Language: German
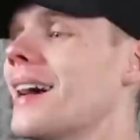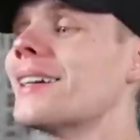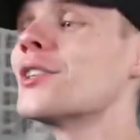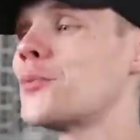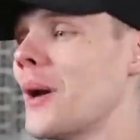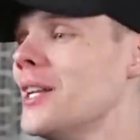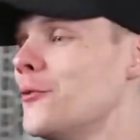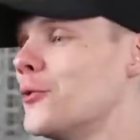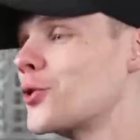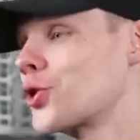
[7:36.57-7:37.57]
Danke,
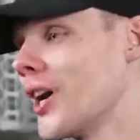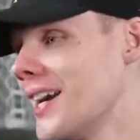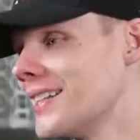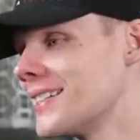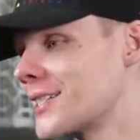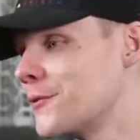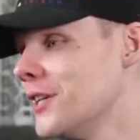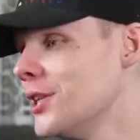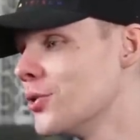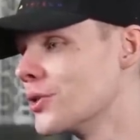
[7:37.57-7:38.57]
Spenny, fürs Schneiden
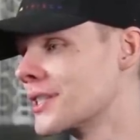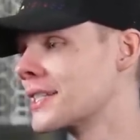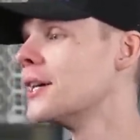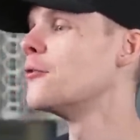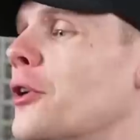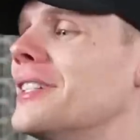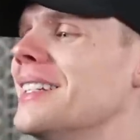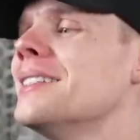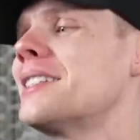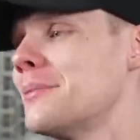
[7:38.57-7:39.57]
des Videos.
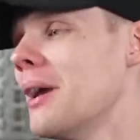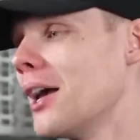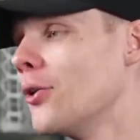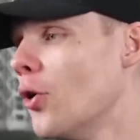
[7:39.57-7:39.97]
Verdienst mehr